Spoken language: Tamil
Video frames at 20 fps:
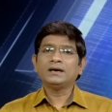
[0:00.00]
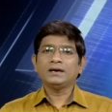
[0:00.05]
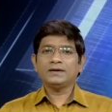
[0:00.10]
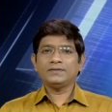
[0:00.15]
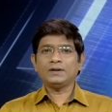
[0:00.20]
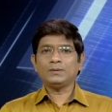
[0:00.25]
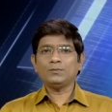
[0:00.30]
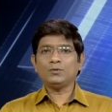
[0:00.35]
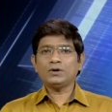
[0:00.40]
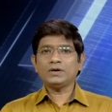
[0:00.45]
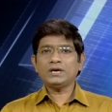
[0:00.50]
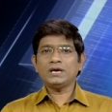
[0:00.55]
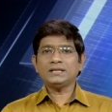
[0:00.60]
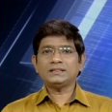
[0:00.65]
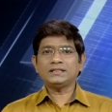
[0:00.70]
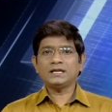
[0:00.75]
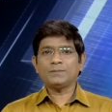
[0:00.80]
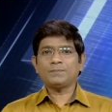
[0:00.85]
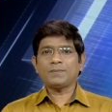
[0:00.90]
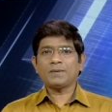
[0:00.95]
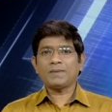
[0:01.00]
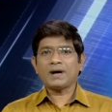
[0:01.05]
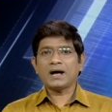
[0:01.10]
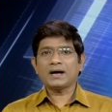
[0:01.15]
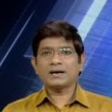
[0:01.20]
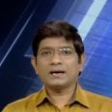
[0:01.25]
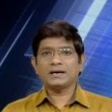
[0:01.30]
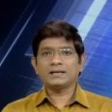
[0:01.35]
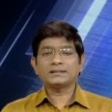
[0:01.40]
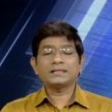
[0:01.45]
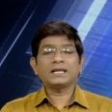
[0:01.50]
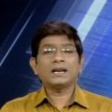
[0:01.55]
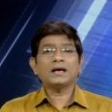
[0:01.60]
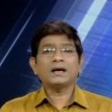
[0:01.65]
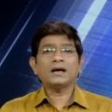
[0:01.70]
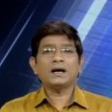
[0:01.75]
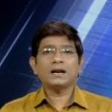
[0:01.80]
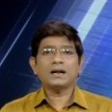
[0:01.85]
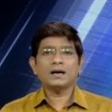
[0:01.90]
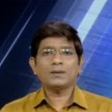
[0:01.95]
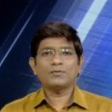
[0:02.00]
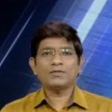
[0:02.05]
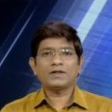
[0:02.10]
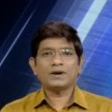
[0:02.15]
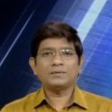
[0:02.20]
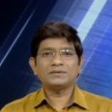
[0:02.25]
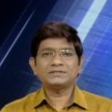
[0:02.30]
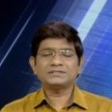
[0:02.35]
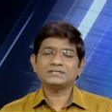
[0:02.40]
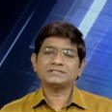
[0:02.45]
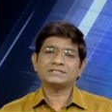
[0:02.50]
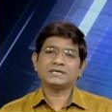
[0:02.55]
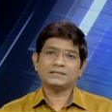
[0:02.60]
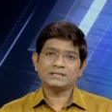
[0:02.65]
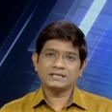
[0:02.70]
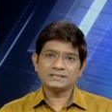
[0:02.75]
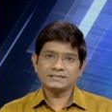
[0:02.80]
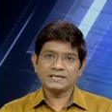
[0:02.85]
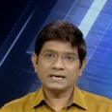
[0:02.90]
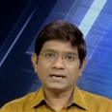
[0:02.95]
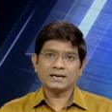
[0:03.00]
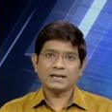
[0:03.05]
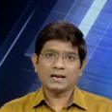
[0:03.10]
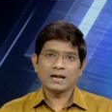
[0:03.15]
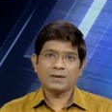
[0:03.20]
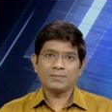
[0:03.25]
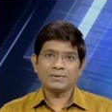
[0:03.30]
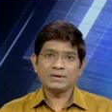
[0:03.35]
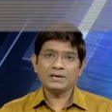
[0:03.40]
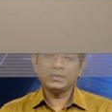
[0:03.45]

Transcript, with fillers: இதில் முக்கிய திருப்பமாக தெலங்கானா முதலமைச்சர் சந்திரசேகர ராவை